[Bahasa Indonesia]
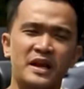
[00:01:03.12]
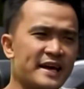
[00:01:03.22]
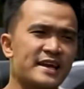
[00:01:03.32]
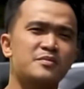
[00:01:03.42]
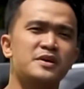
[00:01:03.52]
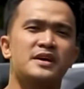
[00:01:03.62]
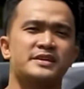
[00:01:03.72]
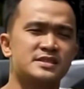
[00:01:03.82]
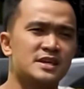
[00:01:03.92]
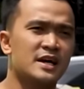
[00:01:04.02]
miliar lebih,
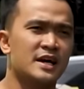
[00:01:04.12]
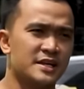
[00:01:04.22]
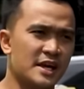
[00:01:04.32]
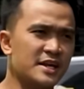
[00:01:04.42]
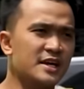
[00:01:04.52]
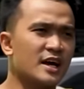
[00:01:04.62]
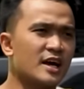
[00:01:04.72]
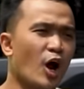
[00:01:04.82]
guys. Jadi,